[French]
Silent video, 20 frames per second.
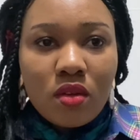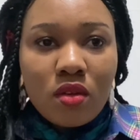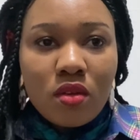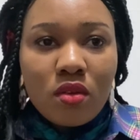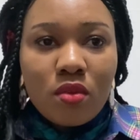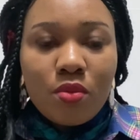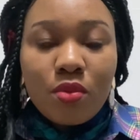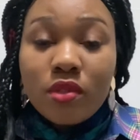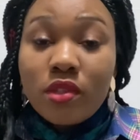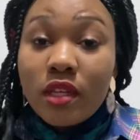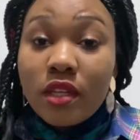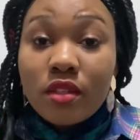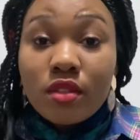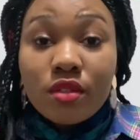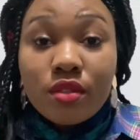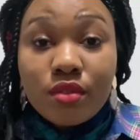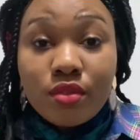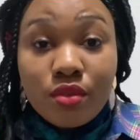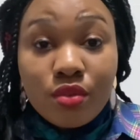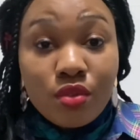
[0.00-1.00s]
Peut-être
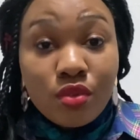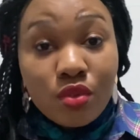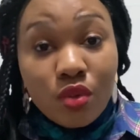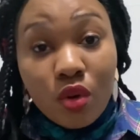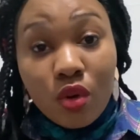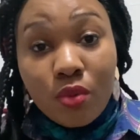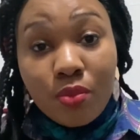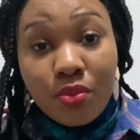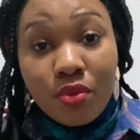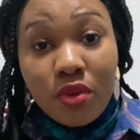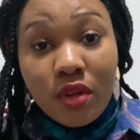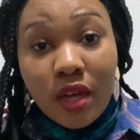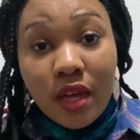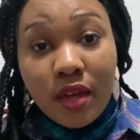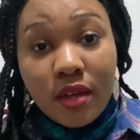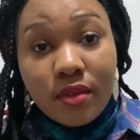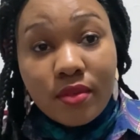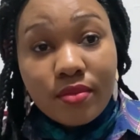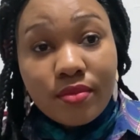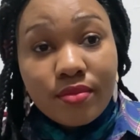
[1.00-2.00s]
ne seront plus là.
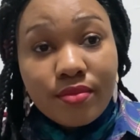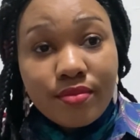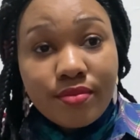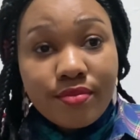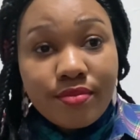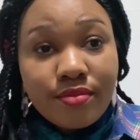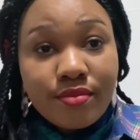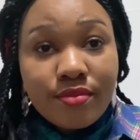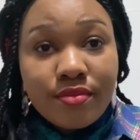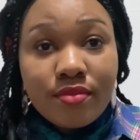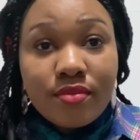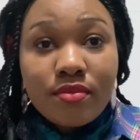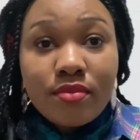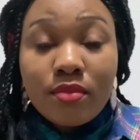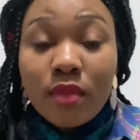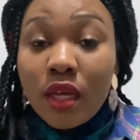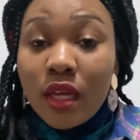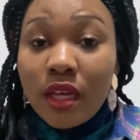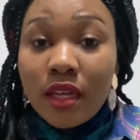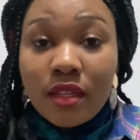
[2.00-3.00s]

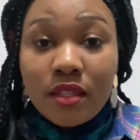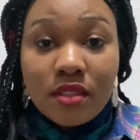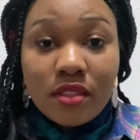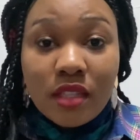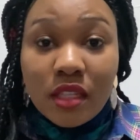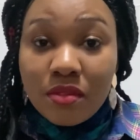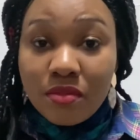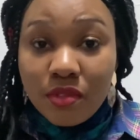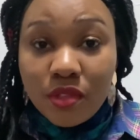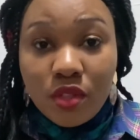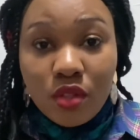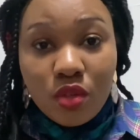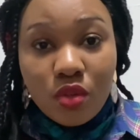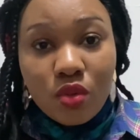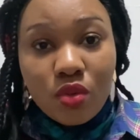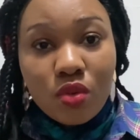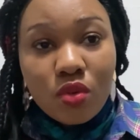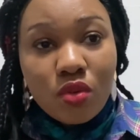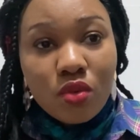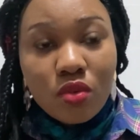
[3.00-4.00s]
Mais cette vidéo
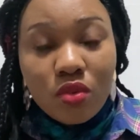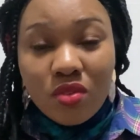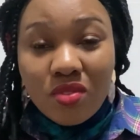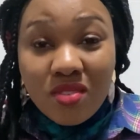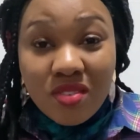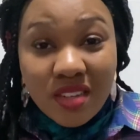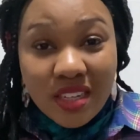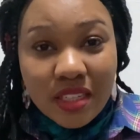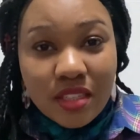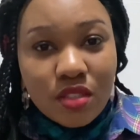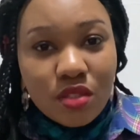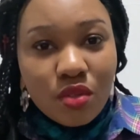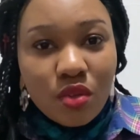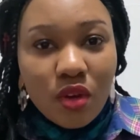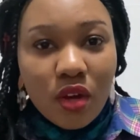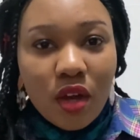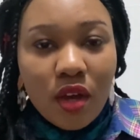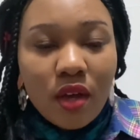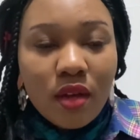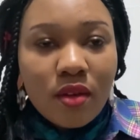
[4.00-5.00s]

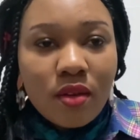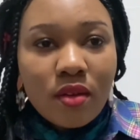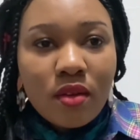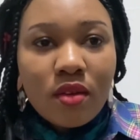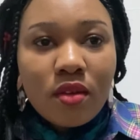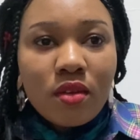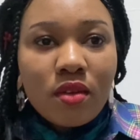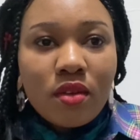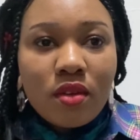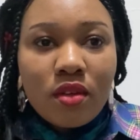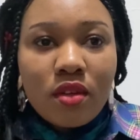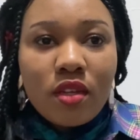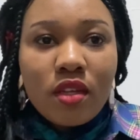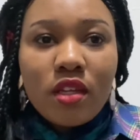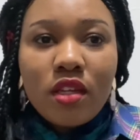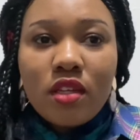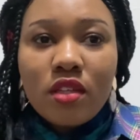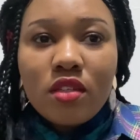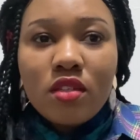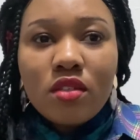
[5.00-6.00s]
restera.
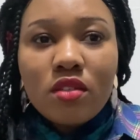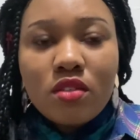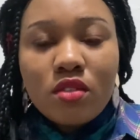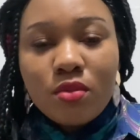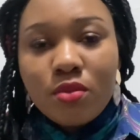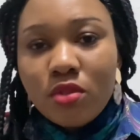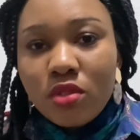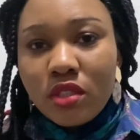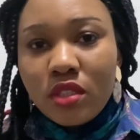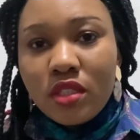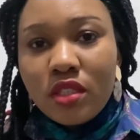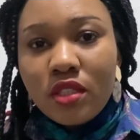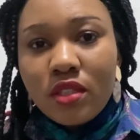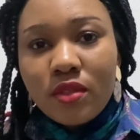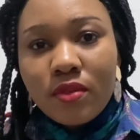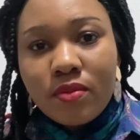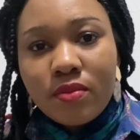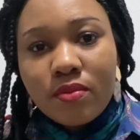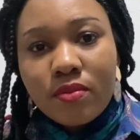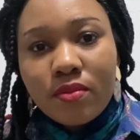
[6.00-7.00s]
Et je me dis,
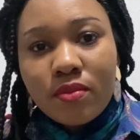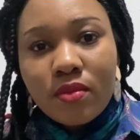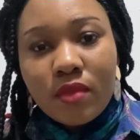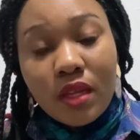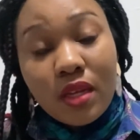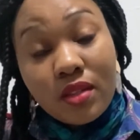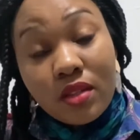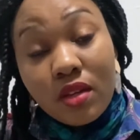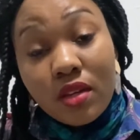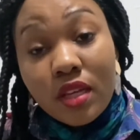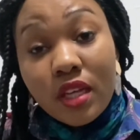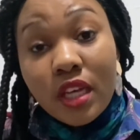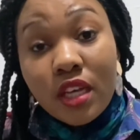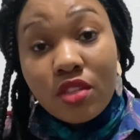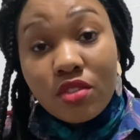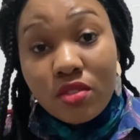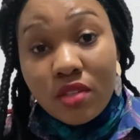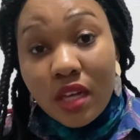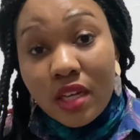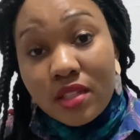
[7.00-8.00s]
en tant
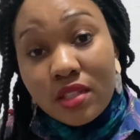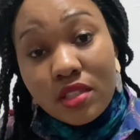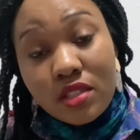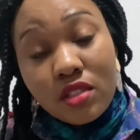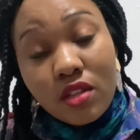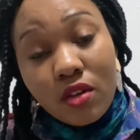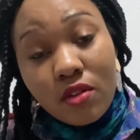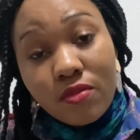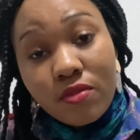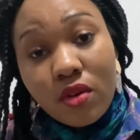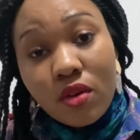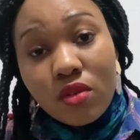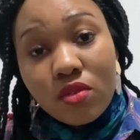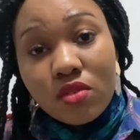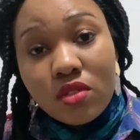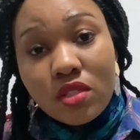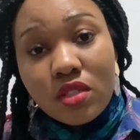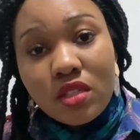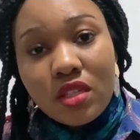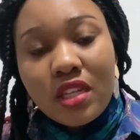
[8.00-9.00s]
qu'éducatrice d'enfants
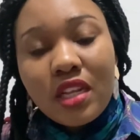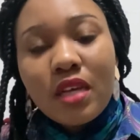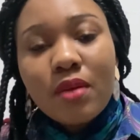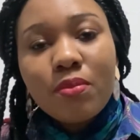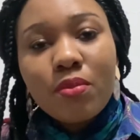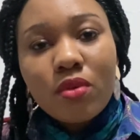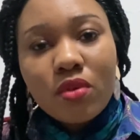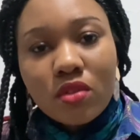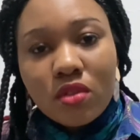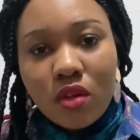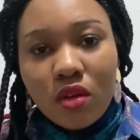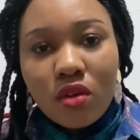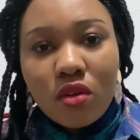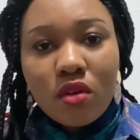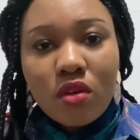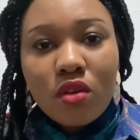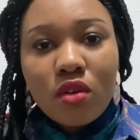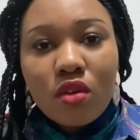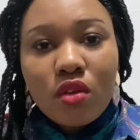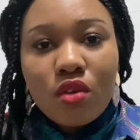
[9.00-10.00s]
aussi, il est important
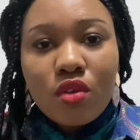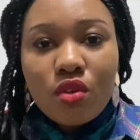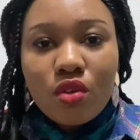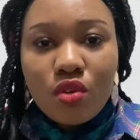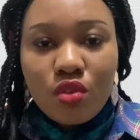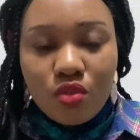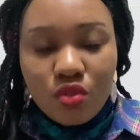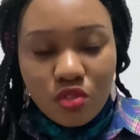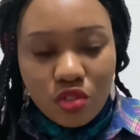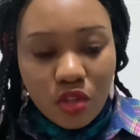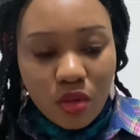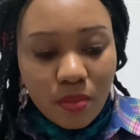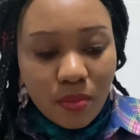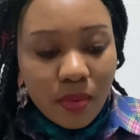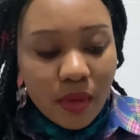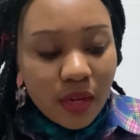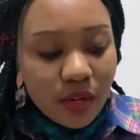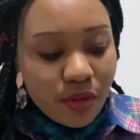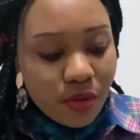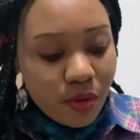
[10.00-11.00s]
que nous en
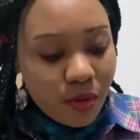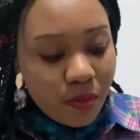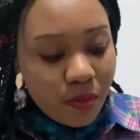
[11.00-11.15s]
parlions.